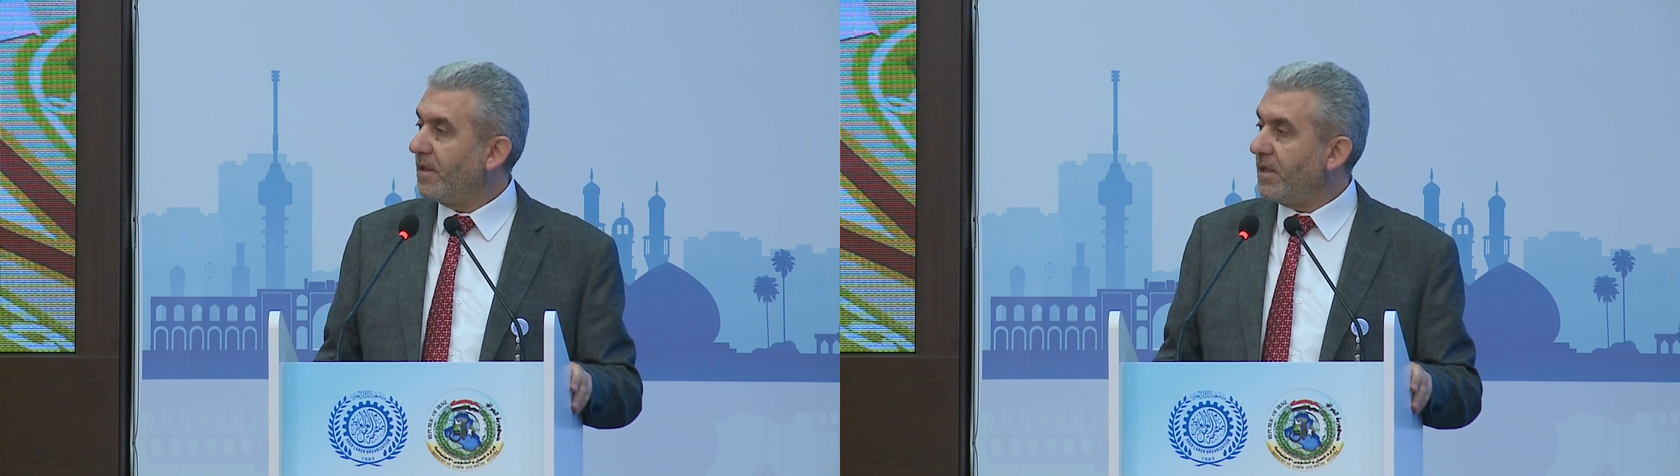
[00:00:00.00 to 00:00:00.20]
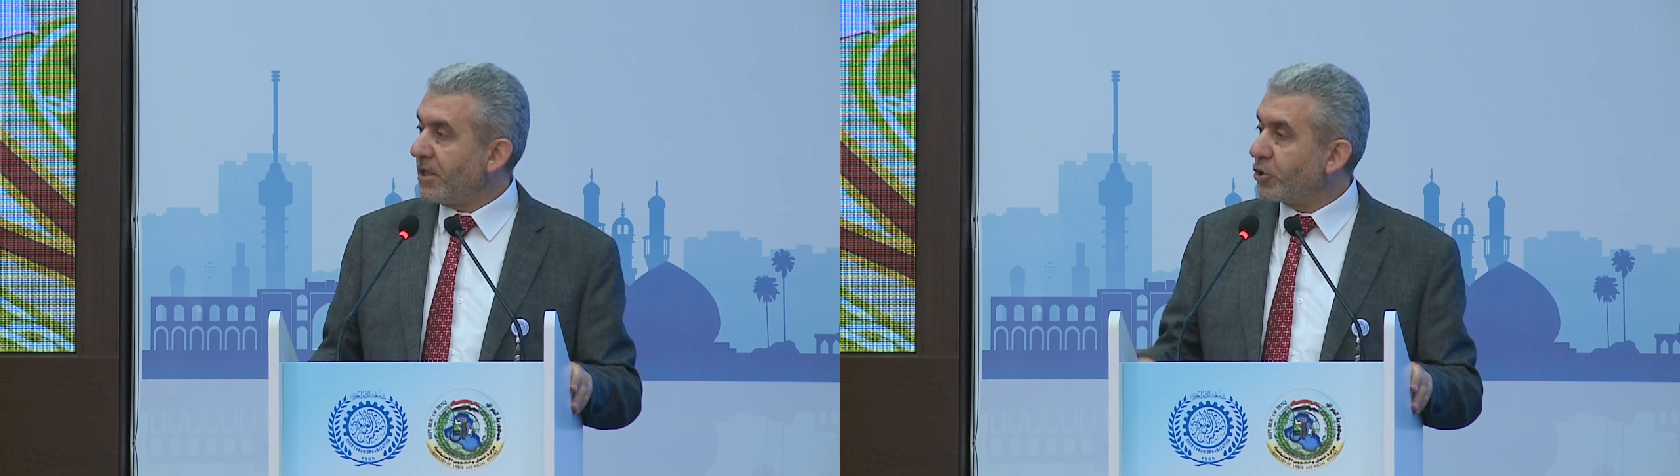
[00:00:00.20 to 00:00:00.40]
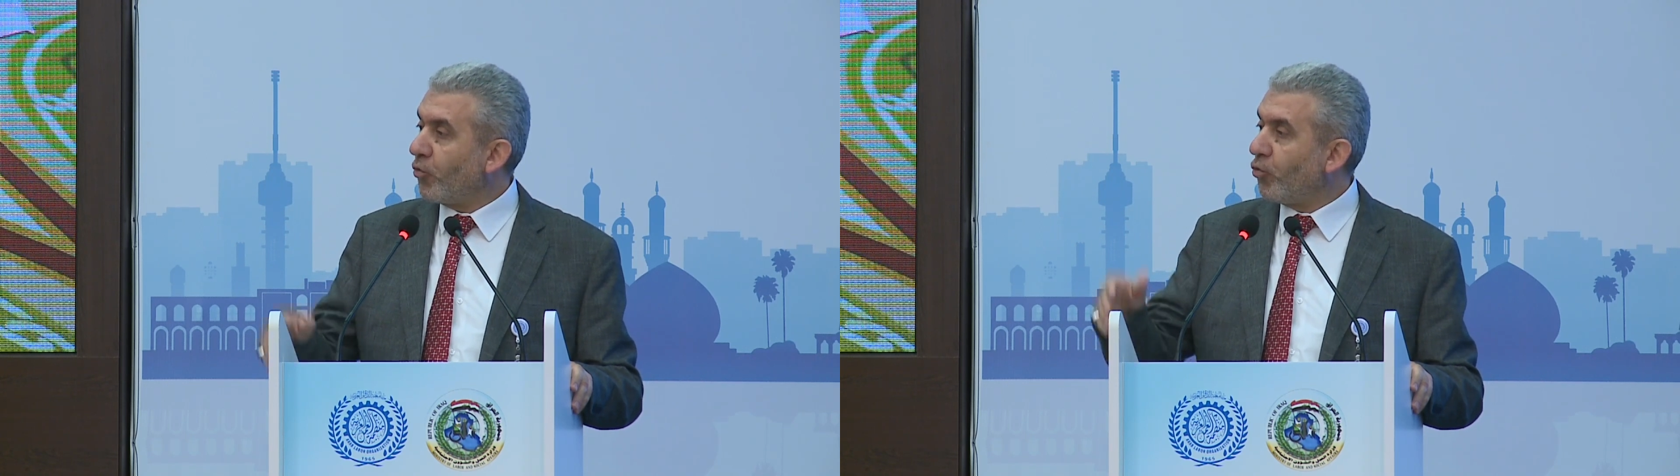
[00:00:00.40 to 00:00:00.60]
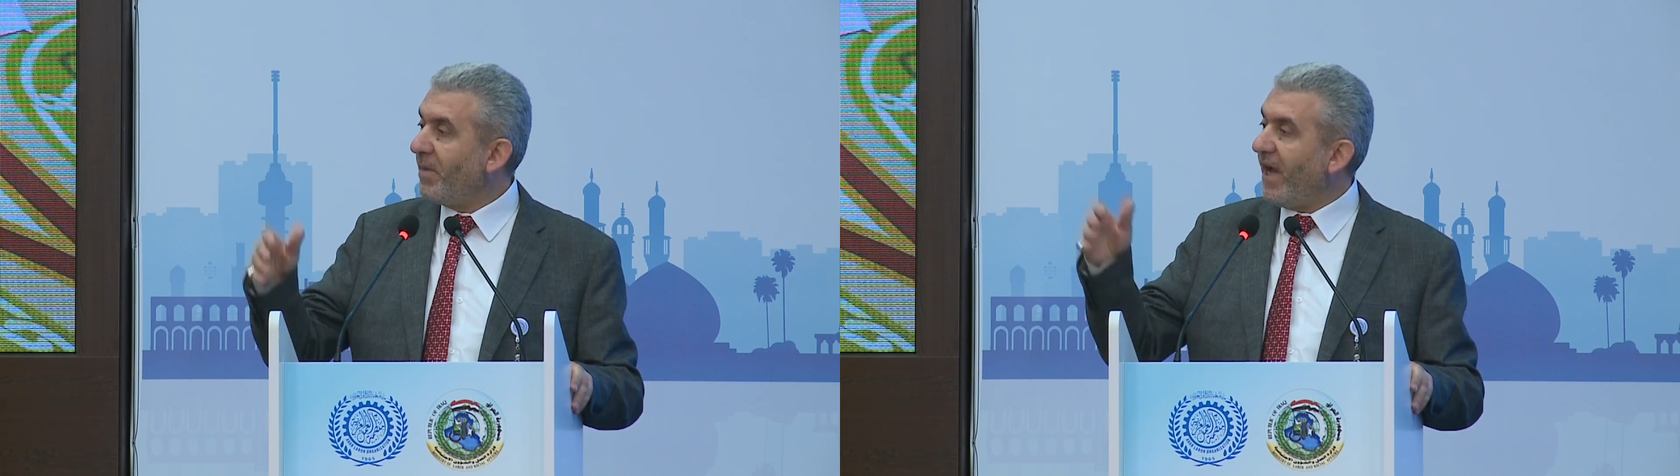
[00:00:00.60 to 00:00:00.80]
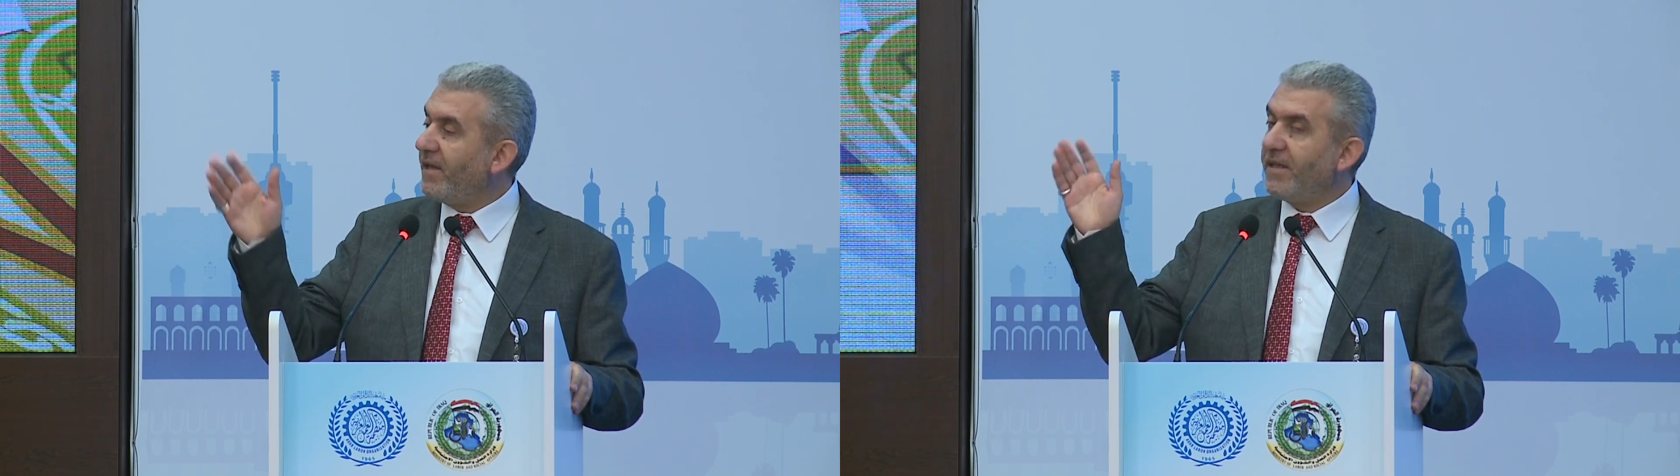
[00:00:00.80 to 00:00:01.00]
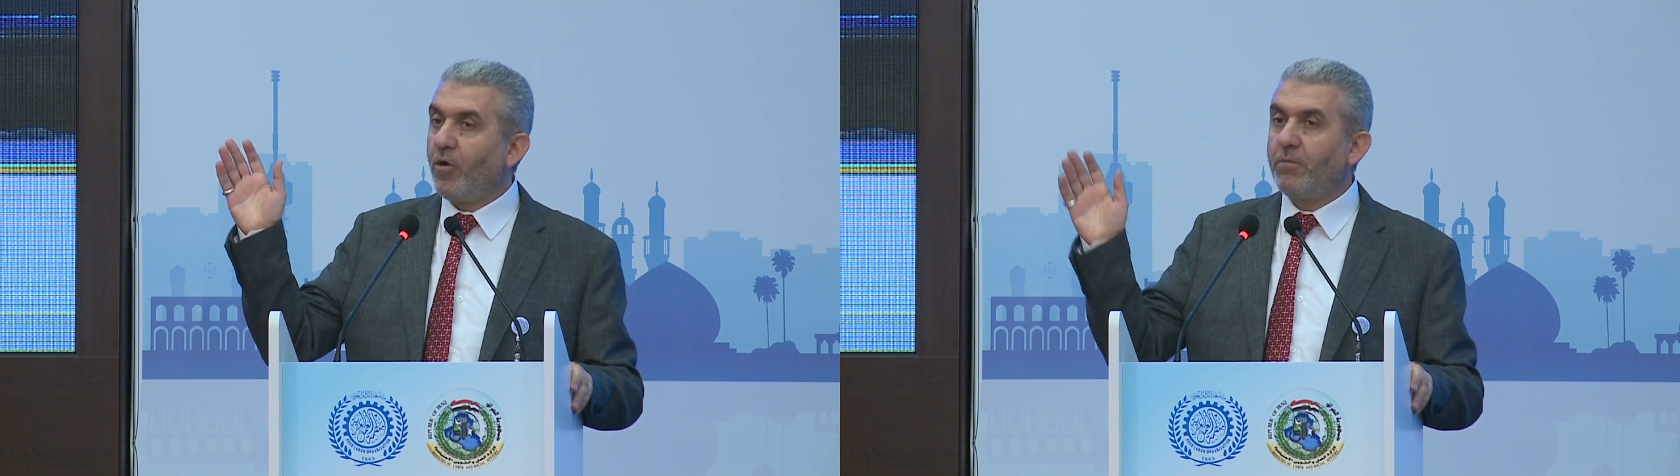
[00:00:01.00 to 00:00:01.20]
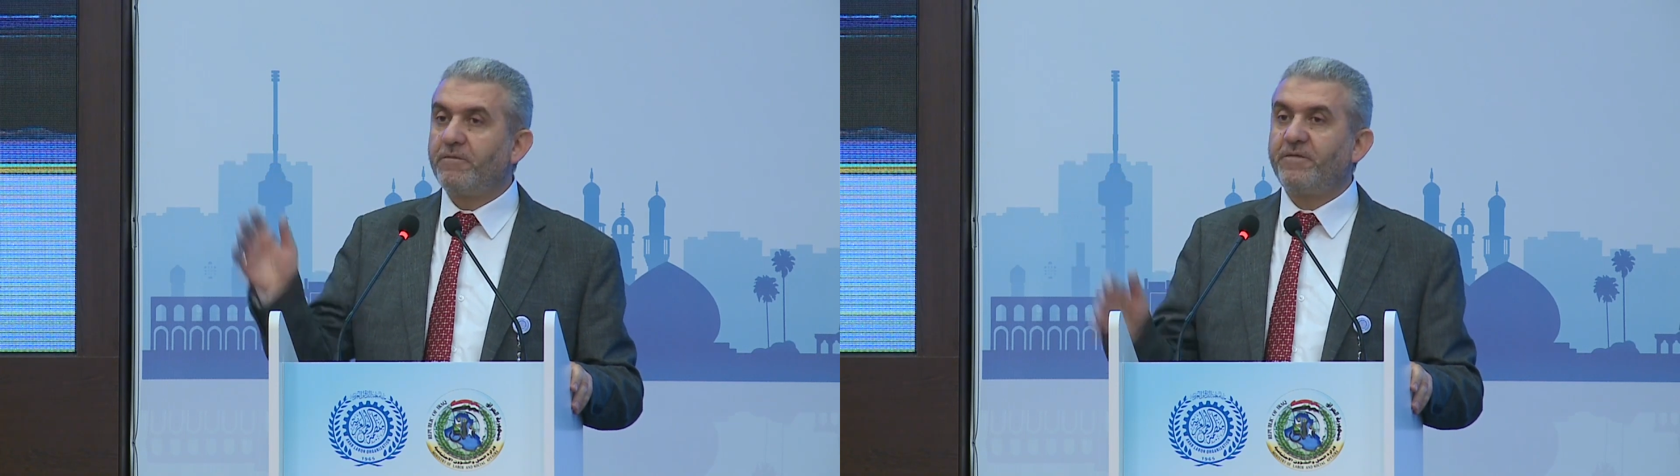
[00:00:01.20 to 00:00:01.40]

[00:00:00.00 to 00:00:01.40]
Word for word: يشعر بانهم